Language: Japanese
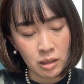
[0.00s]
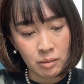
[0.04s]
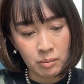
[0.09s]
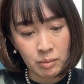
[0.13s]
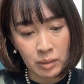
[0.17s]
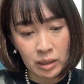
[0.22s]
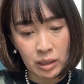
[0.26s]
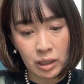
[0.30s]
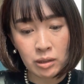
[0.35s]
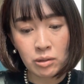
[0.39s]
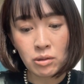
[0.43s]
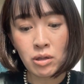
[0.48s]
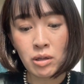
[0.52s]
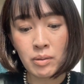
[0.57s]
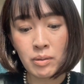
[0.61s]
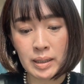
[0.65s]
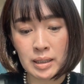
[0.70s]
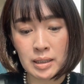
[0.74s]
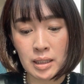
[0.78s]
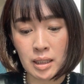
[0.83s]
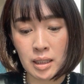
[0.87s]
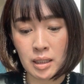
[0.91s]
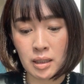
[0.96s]
例え
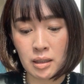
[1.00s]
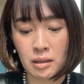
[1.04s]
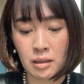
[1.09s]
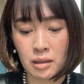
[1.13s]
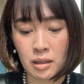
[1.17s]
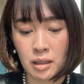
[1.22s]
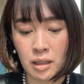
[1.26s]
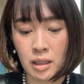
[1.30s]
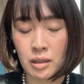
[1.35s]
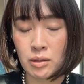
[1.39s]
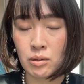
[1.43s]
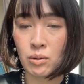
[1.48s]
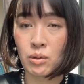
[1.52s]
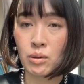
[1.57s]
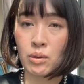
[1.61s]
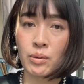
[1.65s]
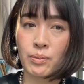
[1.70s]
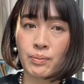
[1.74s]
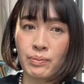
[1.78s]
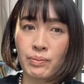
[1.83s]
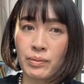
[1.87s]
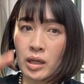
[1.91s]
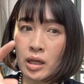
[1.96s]
ばさあ
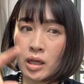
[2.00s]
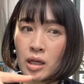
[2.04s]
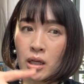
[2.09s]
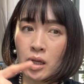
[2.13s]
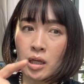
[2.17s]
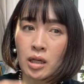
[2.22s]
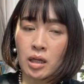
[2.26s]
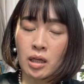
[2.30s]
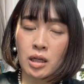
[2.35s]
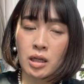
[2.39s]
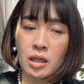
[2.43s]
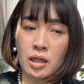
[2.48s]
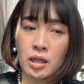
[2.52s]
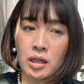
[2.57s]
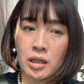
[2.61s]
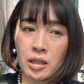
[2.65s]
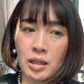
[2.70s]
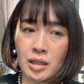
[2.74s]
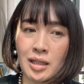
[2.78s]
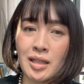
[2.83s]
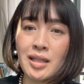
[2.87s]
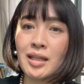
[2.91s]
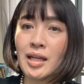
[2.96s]
の
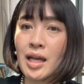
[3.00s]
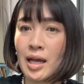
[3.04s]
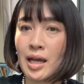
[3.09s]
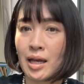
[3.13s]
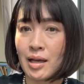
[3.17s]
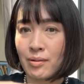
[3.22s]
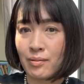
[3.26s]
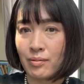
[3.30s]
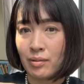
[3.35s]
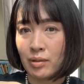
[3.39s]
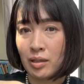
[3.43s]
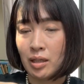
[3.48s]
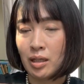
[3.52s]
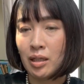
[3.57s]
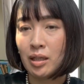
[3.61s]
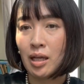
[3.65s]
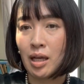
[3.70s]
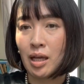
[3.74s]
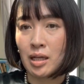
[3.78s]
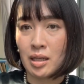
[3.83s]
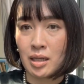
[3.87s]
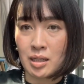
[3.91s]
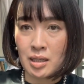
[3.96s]
池
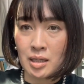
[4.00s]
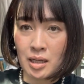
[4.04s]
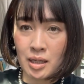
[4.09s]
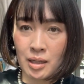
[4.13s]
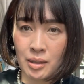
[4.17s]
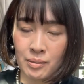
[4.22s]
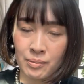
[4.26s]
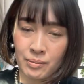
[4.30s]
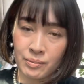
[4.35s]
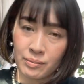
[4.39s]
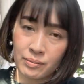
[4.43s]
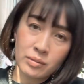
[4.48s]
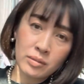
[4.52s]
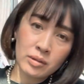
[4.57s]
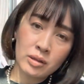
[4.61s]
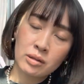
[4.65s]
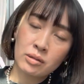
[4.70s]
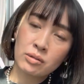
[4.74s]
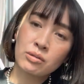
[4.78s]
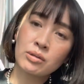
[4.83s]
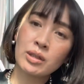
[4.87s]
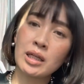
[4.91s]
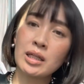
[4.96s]
池にさ
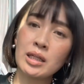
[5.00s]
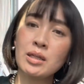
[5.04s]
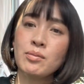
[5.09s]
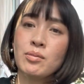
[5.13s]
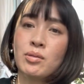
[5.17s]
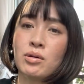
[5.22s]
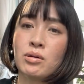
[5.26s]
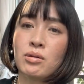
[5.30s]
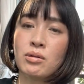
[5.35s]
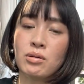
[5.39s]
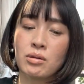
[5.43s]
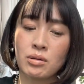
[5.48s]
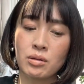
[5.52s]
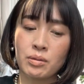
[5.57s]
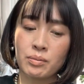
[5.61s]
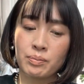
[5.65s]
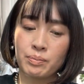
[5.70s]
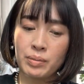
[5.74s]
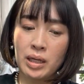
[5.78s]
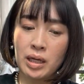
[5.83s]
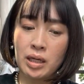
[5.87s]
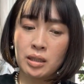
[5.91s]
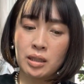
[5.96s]
こう何もこ
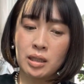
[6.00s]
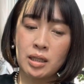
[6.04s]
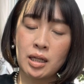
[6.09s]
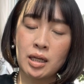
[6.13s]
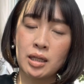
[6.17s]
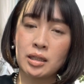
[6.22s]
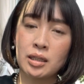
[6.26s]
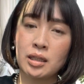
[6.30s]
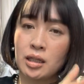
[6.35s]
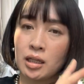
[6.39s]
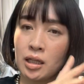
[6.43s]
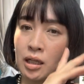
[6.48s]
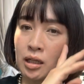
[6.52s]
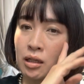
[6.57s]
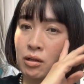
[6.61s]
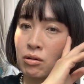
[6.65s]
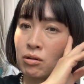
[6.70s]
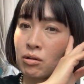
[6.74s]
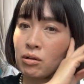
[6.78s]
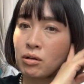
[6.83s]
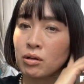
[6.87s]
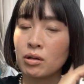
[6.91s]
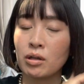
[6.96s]
うピャーってなってない
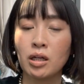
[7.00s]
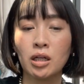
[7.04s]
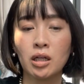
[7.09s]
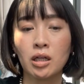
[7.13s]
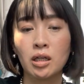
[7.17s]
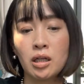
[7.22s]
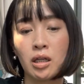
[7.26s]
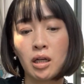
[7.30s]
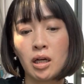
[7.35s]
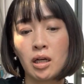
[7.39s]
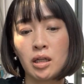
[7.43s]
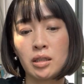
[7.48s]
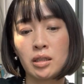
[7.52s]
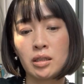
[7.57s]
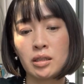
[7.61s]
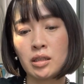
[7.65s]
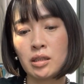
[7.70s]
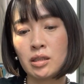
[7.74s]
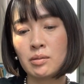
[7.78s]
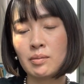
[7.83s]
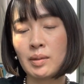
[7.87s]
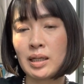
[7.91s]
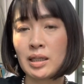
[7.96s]
こう
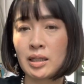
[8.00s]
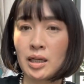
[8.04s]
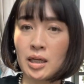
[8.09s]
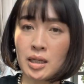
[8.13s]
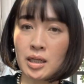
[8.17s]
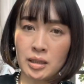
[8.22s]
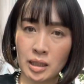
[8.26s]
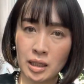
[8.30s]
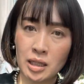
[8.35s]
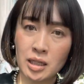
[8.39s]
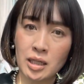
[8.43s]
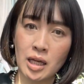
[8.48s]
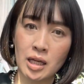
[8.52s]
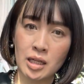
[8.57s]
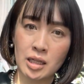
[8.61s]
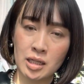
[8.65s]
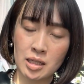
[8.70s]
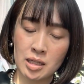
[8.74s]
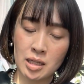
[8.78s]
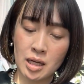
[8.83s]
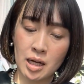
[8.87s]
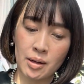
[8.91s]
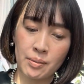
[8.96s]
静まり返った池に
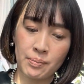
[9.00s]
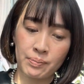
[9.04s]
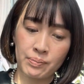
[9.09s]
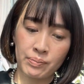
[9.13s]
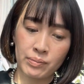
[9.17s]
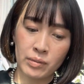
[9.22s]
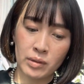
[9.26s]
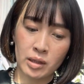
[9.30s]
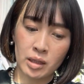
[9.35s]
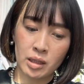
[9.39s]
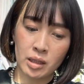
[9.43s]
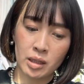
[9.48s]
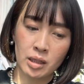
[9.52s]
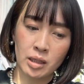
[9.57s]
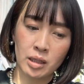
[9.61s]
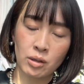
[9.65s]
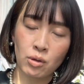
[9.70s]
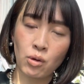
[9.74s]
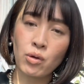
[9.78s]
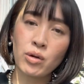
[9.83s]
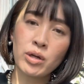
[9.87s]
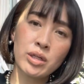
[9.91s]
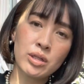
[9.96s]
さ
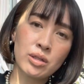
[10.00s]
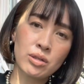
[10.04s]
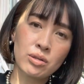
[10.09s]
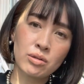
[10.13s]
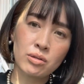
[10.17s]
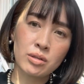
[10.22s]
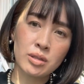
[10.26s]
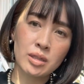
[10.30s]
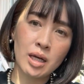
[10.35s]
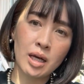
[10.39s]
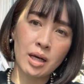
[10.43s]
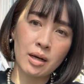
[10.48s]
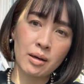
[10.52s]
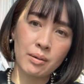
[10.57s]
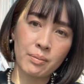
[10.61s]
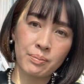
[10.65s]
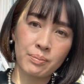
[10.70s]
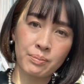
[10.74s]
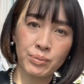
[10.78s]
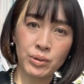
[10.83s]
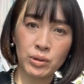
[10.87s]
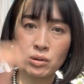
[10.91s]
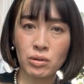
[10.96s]
小石をさ、
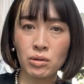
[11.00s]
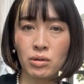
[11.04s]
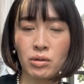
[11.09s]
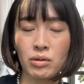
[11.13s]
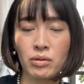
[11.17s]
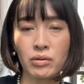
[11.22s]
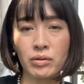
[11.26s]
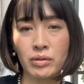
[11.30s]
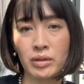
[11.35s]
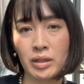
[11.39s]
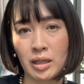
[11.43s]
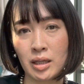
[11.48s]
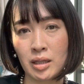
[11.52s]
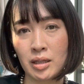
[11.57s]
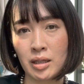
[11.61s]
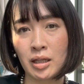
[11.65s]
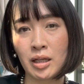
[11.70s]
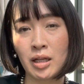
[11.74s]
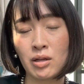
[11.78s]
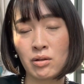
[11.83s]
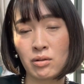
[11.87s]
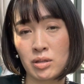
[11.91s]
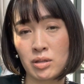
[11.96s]
ポトーンって投
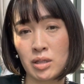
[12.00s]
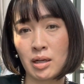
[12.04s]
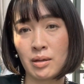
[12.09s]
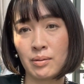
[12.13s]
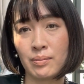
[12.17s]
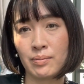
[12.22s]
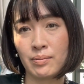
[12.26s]
げるじゃん。